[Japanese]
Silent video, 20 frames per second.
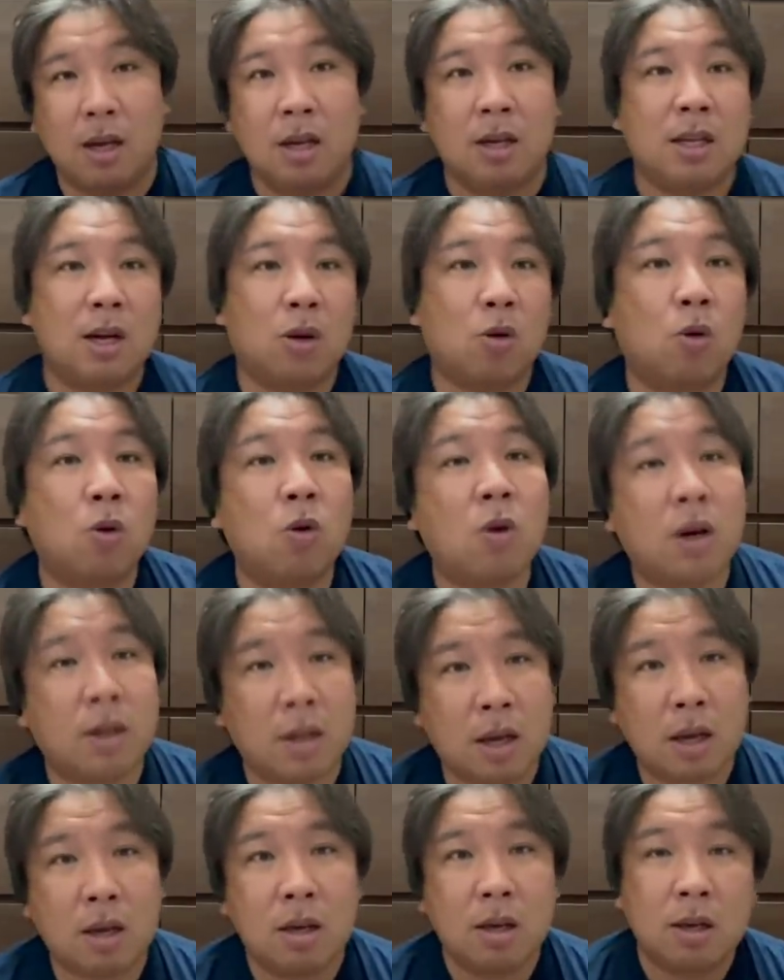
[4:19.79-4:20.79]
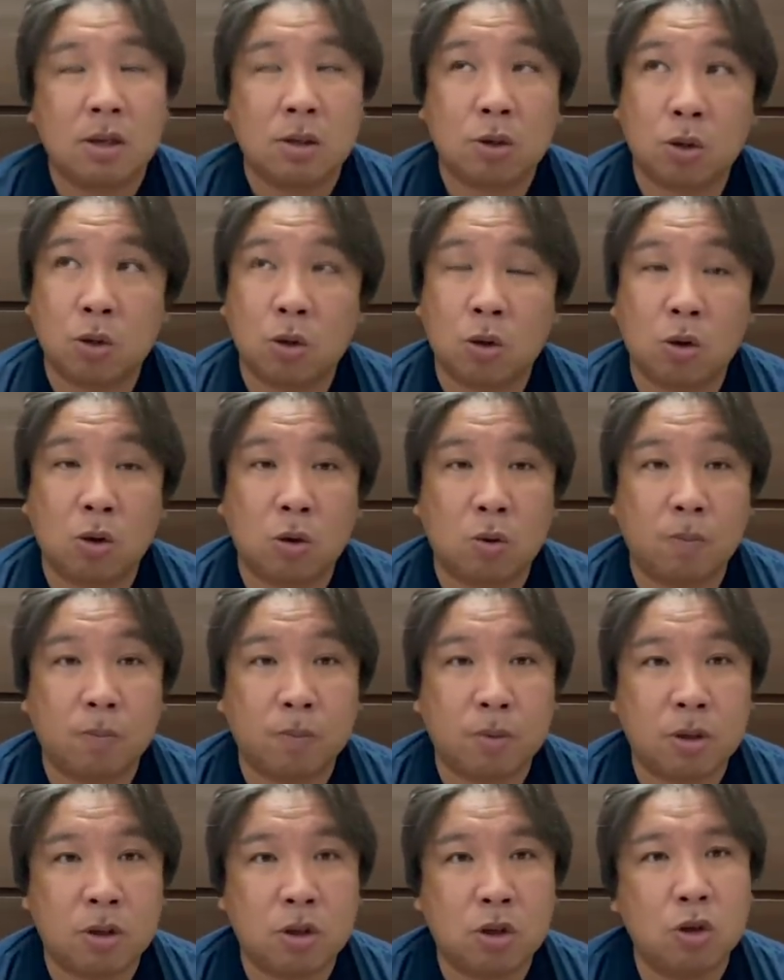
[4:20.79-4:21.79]
だここがね、その
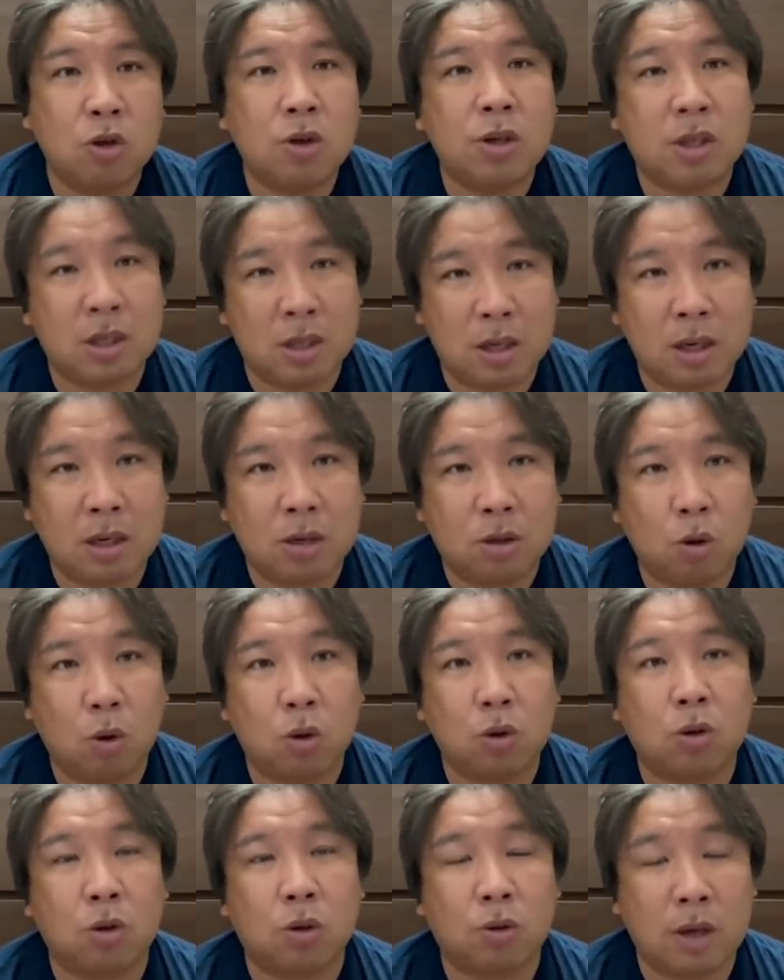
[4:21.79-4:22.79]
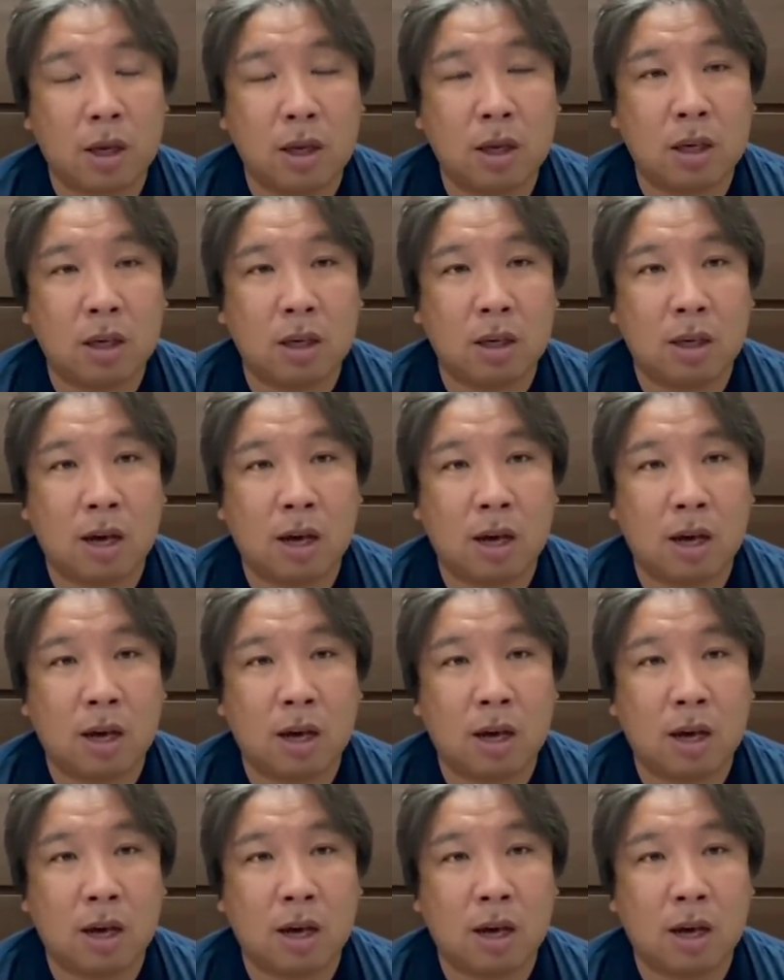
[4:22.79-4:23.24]
11人、当初ね、